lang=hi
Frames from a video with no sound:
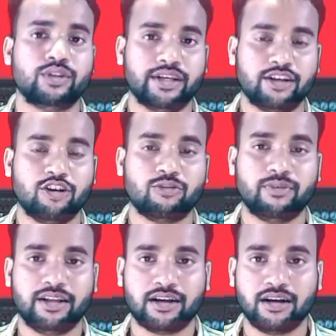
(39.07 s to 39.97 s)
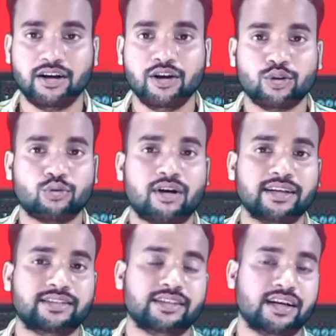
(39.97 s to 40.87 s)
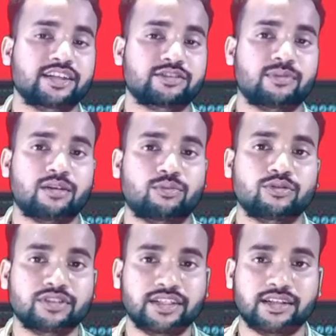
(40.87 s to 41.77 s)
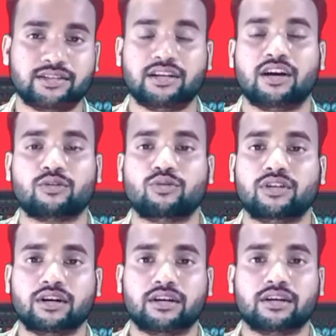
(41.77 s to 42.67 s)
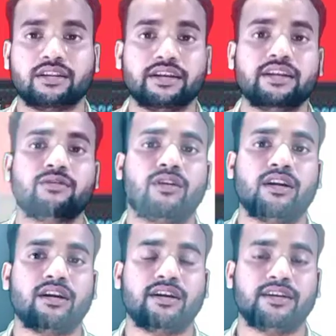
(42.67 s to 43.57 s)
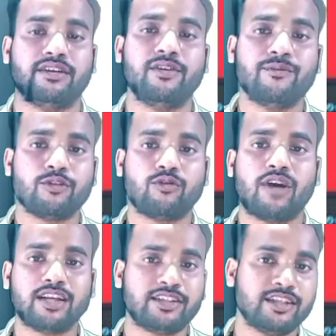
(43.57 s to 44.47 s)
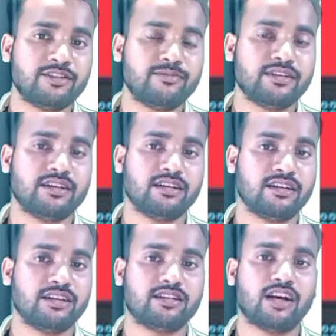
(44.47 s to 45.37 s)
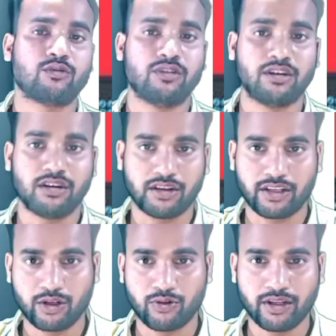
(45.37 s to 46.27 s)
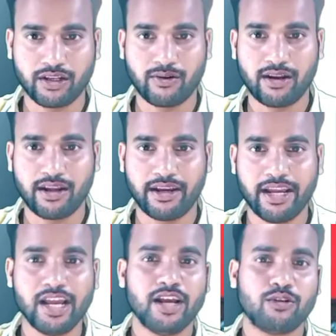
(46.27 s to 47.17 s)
को देखने को मिलेगा तो गाइस यह स्मार्टफोन डी को टक्कर देने वाला है तो गाइस इसमें डी को टक्कर क्यों देने वाला है